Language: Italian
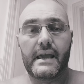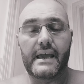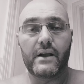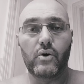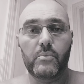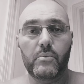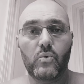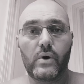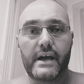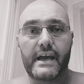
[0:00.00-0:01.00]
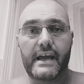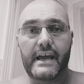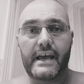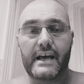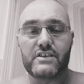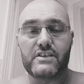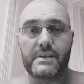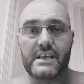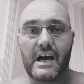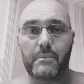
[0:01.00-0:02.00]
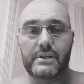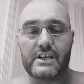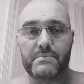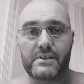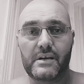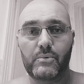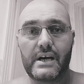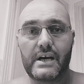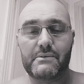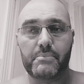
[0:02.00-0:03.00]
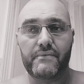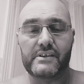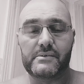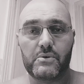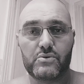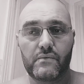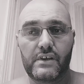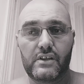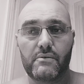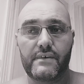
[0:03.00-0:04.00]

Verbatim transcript: E comunque aspettiamo, dai, aspettiamo un attimo, poi faremo questo video.